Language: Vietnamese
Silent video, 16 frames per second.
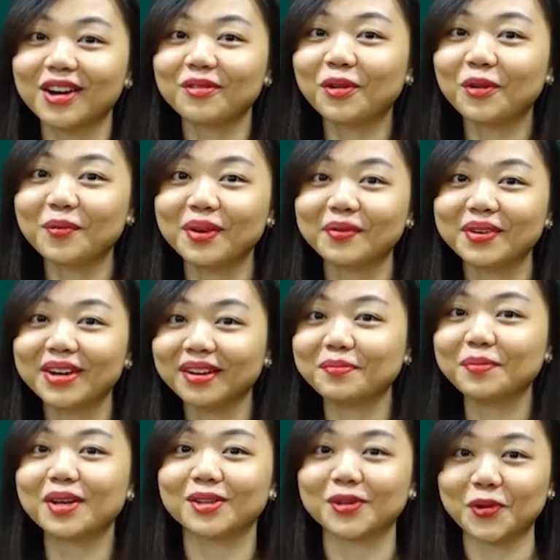phổ biến và đặc
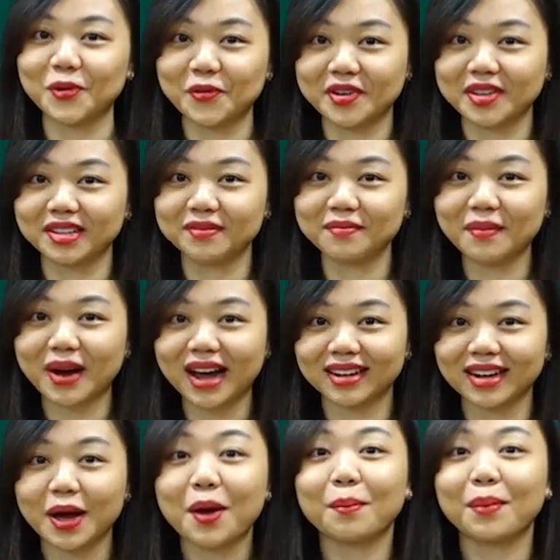biệt đối với những bạn
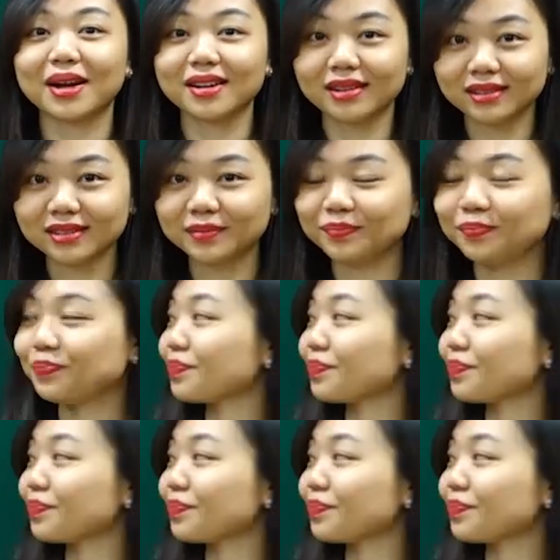bạn nữ.